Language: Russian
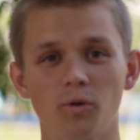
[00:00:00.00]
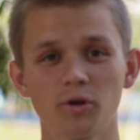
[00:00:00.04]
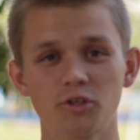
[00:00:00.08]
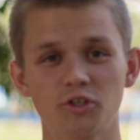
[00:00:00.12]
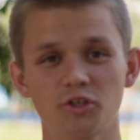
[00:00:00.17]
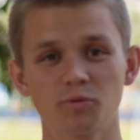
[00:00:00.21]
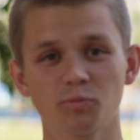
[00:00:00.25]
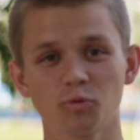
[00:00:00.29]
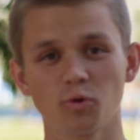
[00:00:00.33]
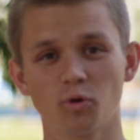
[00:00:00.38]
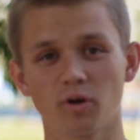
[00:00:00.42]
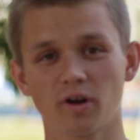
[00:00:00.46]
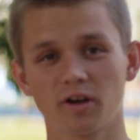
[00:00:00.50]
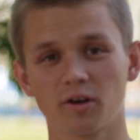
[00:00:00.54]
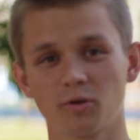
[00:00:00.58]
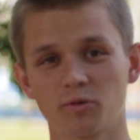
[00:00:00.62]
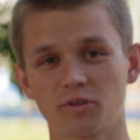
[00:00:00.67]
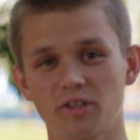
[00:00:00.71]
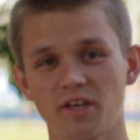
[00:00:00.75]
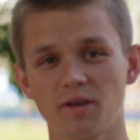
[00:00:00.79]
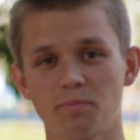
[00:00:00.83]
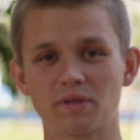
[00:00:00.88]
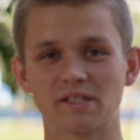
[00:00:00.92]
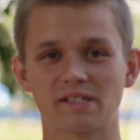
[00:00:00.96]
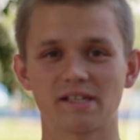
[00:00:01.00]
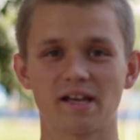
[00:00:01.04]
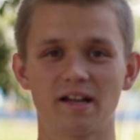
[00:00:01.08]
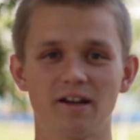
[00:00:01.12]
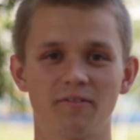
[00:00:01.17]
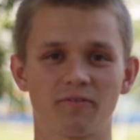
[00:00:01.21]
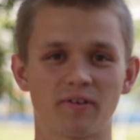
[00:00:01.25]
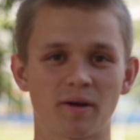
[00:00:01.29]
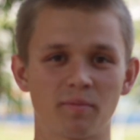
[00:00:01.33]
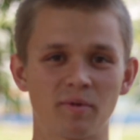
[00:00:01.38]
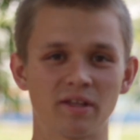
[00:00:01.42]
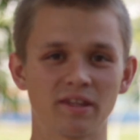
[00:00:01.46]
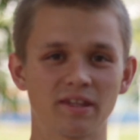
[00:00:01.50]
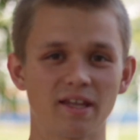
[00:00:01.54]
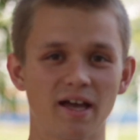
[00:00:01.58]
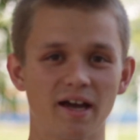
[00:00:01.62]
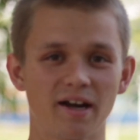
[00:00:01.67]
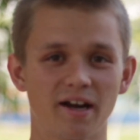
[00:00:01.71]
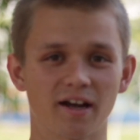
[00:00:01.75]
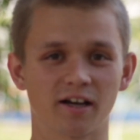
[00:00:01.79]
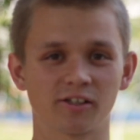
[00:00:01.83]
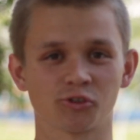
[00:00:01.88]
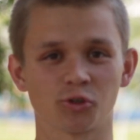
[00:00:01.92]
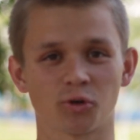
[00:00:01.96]
Очень много людей писали в
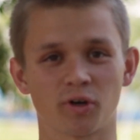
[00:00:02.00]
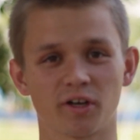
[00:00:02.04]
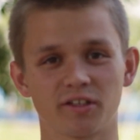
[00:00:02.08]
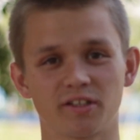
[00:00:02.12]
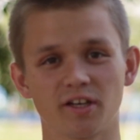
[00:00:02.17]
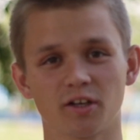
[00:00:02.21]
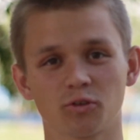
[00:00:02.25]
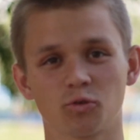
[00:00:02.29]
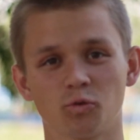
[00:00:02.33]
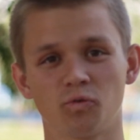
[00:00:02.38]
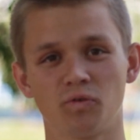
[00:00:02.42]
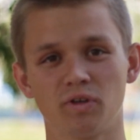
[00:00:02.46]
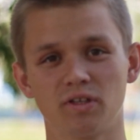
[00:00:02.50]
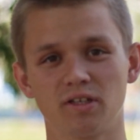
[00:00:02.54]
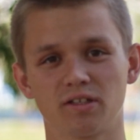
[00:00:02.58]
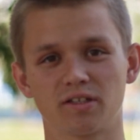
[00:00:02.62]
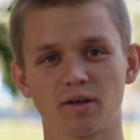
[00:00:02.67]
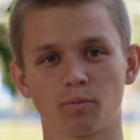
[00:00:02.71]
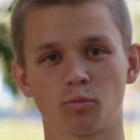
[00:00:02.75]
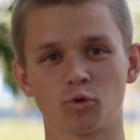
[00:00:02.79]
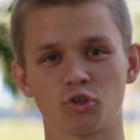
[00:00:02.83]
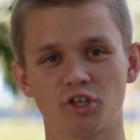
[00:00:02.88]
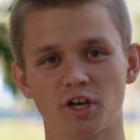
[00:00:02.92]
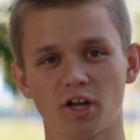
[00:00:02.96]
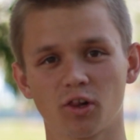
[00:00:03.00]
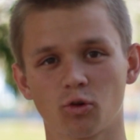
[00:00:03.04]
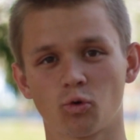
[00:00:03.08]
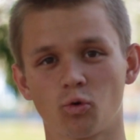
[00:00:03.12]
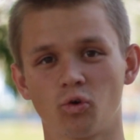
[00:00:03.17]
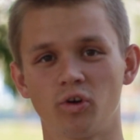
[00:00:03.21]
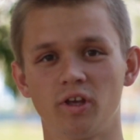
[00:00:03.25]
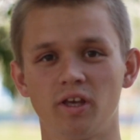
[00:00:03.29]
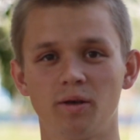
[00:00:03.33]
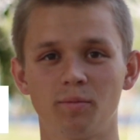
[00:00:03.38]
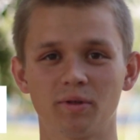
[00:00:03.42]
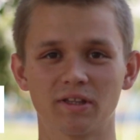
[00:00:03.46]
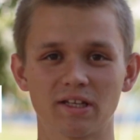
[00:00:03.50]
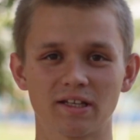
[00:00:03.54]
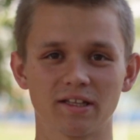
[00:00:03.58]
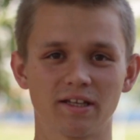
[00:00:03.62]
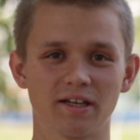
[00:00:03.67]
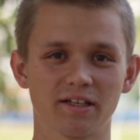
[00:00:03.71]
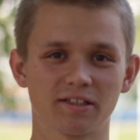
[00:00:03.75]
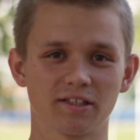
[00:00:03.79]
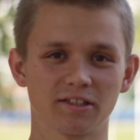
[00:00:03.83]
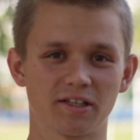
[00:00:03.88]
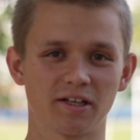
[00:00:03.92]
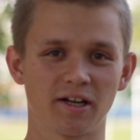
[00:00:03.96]
комментариях, что хотят увидеть обучалку именно
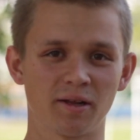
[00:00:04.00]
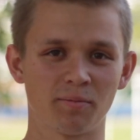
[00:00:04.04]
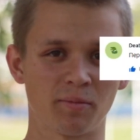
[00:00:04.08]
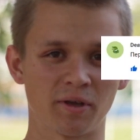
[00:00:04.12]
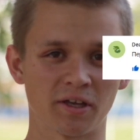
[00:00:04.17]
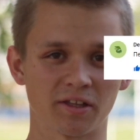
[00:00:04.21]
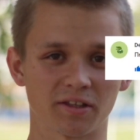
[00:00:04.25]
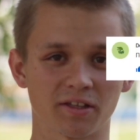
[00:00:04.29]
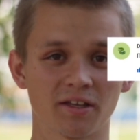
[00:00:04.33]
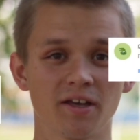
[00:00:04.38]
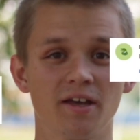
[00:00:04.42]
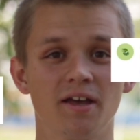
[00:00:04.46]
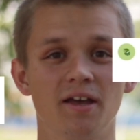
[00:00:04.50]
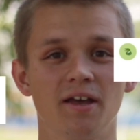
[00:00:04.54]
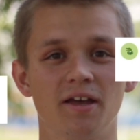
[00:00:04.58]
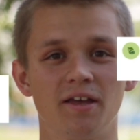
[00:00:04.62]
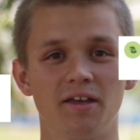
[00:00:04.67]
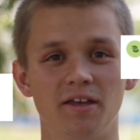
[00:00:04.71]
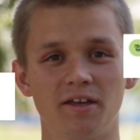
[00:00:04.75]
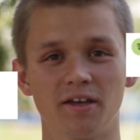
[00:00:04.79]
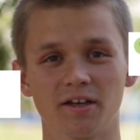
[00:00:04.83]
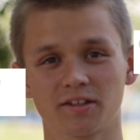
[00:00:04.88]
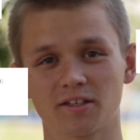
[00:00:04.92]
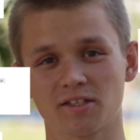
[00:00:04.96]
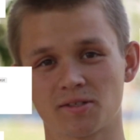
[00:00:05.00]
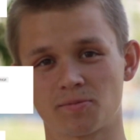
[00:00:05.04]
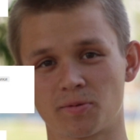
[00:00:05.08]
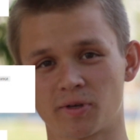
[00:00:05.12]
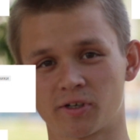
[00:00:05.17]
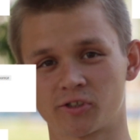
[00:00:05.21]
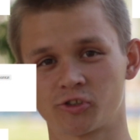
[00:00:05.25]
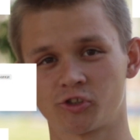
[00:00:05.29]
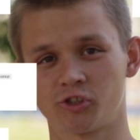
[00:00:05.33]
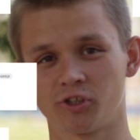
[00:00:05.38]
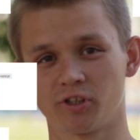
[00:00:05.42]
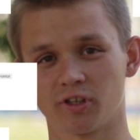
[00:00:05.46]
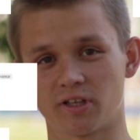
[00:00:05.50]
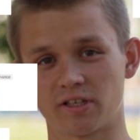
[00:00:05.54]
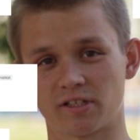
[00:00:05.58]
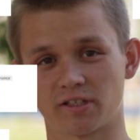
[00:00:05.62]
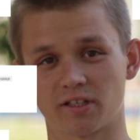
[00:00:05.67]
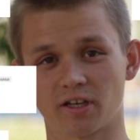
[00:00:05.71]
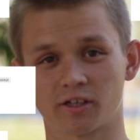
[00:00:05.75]
на этот элемент. И это свершилось.